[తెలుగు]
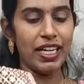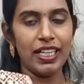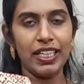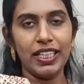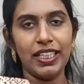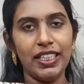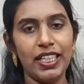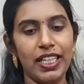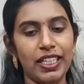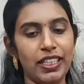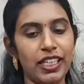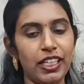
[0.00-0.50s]
అండ్
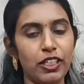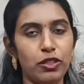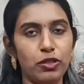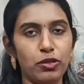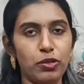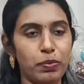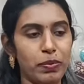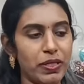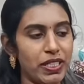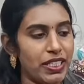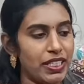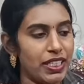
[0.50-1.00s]
ఇదైతే
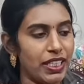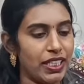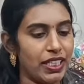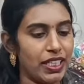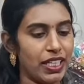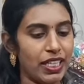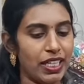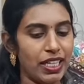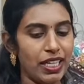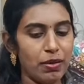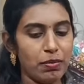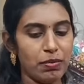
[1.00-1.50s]
టూ పీస్
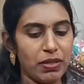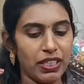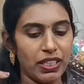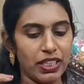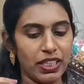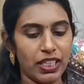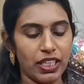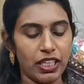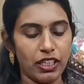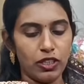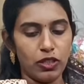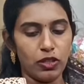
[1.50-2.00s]
సెట్ అండి
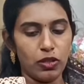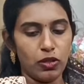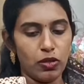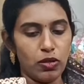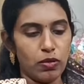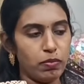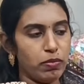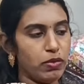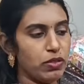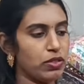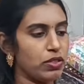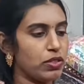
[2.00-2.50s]
మనకి ఇలా
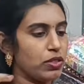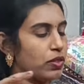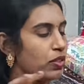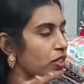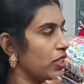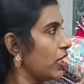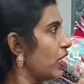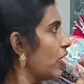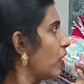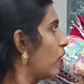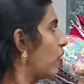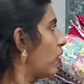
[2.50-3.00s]
టాప్
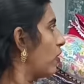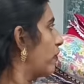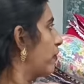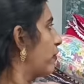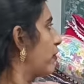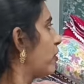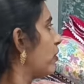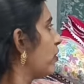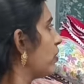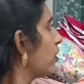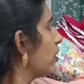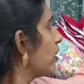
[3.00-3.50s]
వస్తుంది లాంగ్
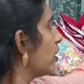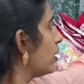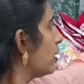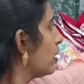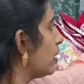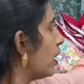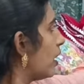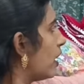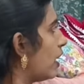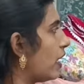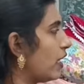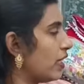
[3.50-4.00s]
ఫ్రాక్
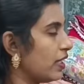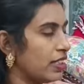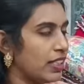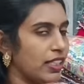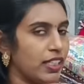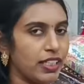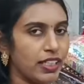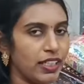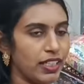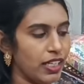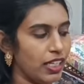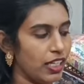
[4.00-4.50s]
అండ్
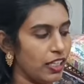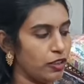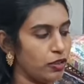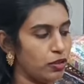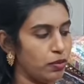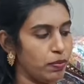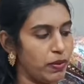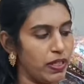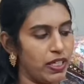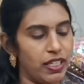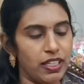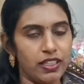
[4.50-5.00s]
దీనికి
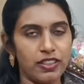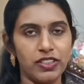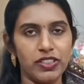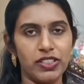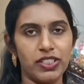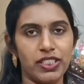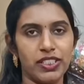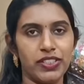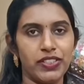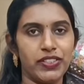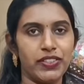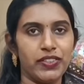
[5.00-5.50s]
లద్దుపట్ట
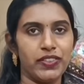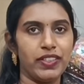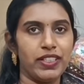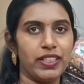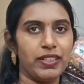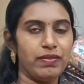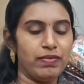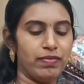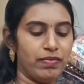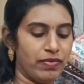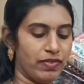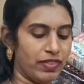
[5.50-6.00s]

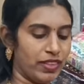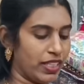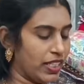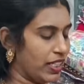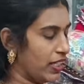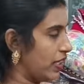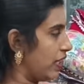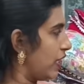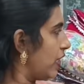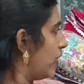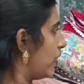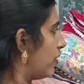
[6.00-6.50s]
వచ్చేస్తుంది
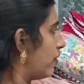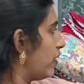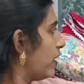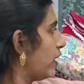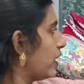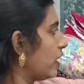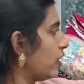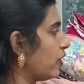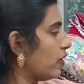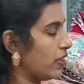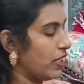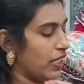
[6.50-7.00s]

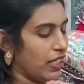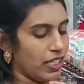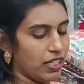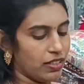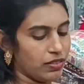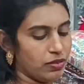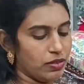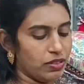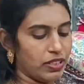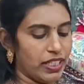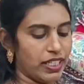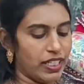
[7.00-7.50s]
వీటిలో ఎలా
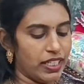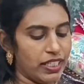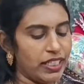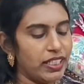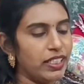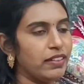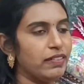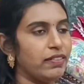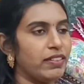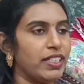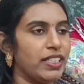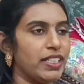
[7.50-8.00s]
ఉంటాయండి
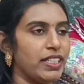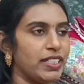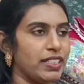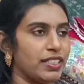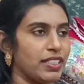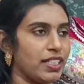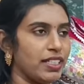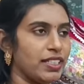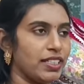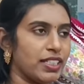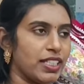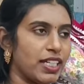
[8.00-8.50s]
డిఫరెంట్
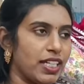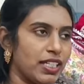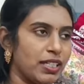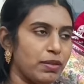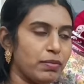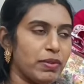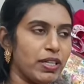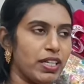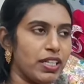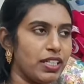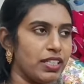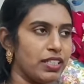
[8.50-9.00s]
డిజైన్స్ అట్లా
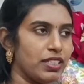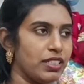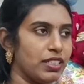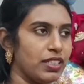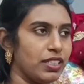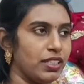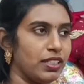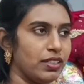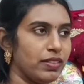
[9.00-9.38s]
కాలియా కట్